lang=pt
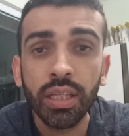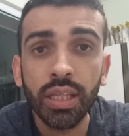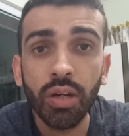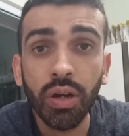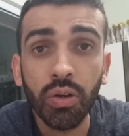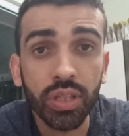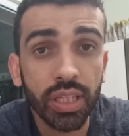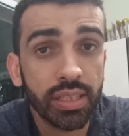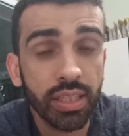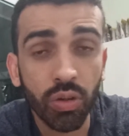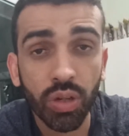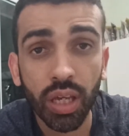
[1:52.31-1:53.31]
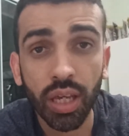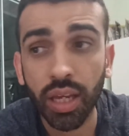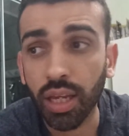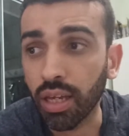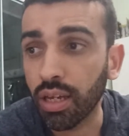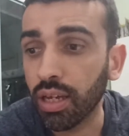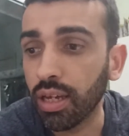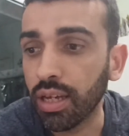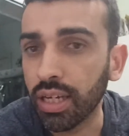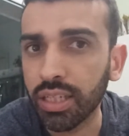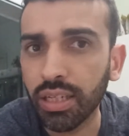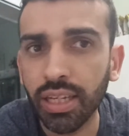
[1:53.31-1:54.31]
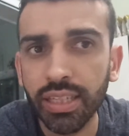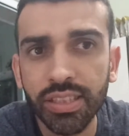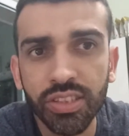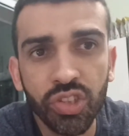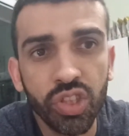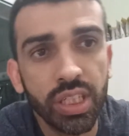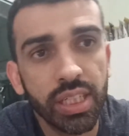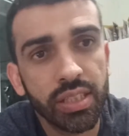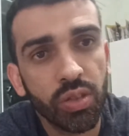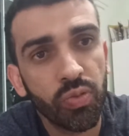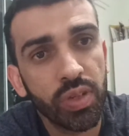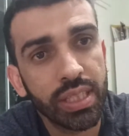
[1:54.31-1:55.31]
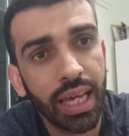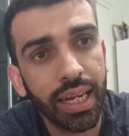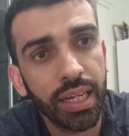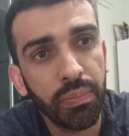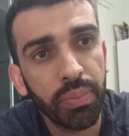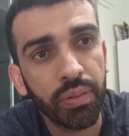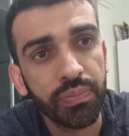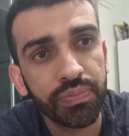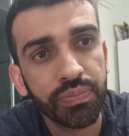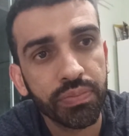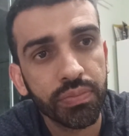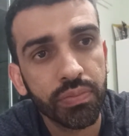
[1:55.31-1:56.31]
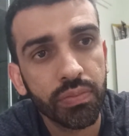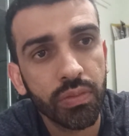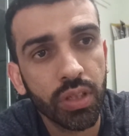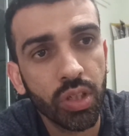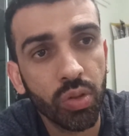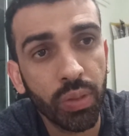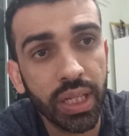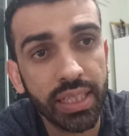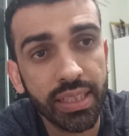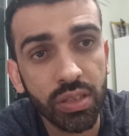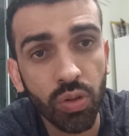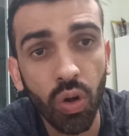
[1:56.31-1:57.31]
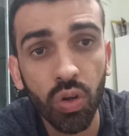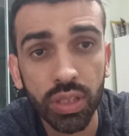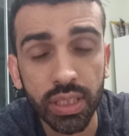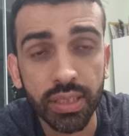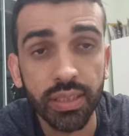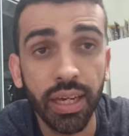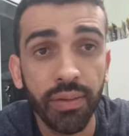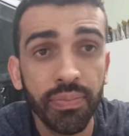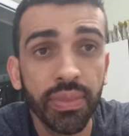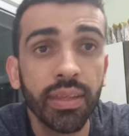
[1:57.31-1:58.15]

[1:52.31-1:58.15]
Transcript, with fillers: Então aconteceu que eh, esses dias eu fiz a limpa em uma dessas contas, né?